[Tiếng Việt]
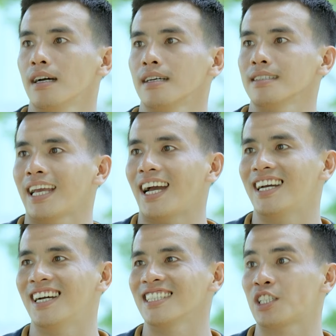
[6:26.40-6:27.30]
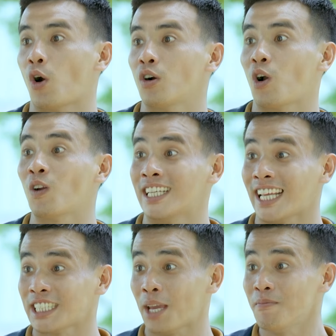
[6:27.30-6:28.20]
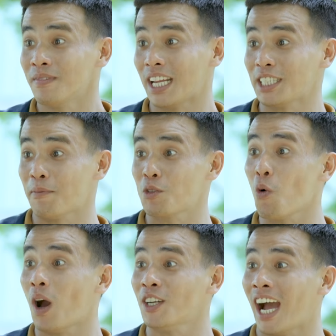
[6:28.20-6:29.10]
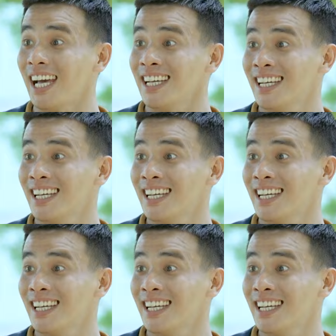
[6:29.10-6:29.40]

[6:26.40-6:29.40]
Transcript: Ờ, dạ con con là năm chìm năm chìm chú quên rồi hả